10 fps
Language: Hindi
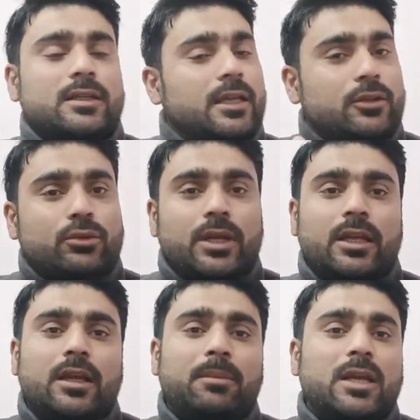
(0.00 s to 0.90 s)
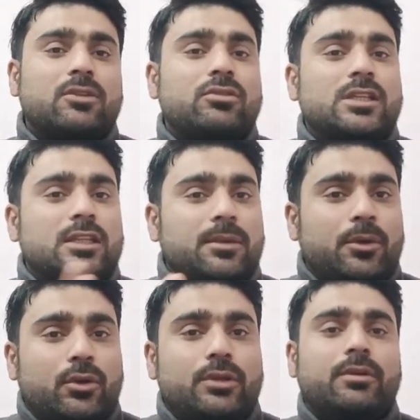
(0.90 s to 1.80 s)
ये तो नहीं है मैंने तो ज़िंदगी
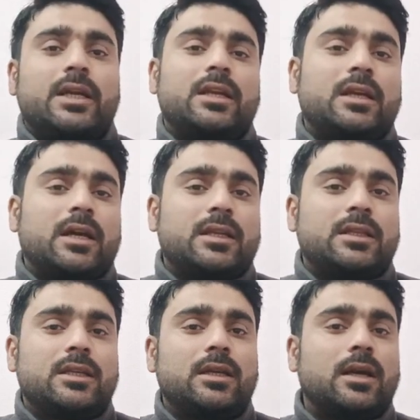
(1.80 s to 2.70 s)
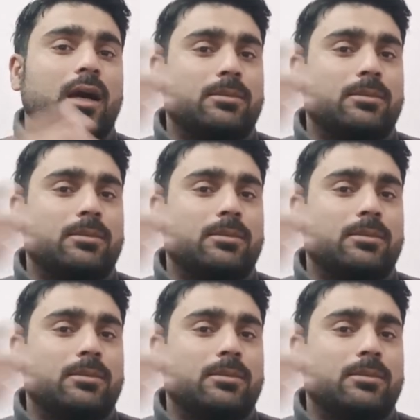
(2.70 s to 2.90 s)
में कोई दवाई नहीं खाई थी